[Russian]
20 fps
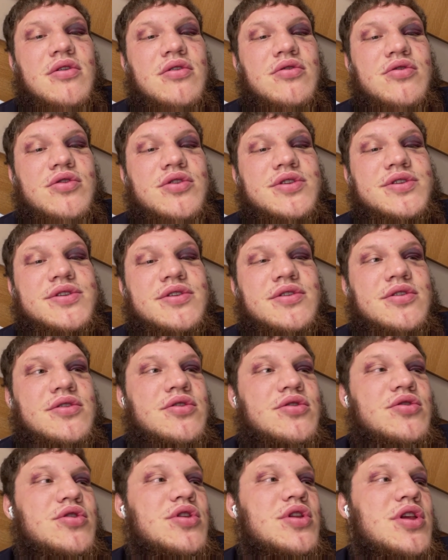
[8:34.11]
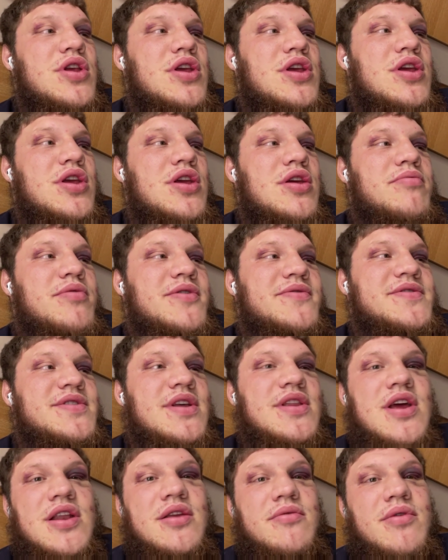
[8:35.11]
То есть не
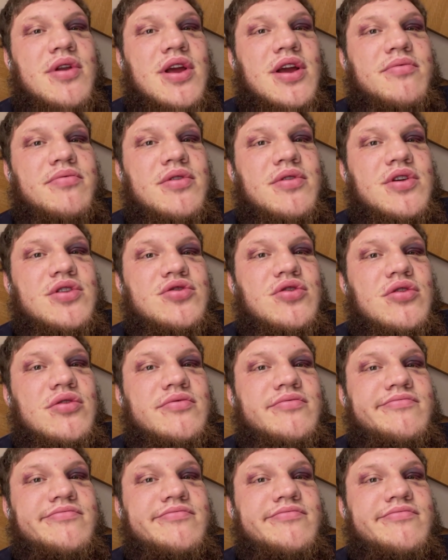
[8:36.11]
профессионально маленько подошел.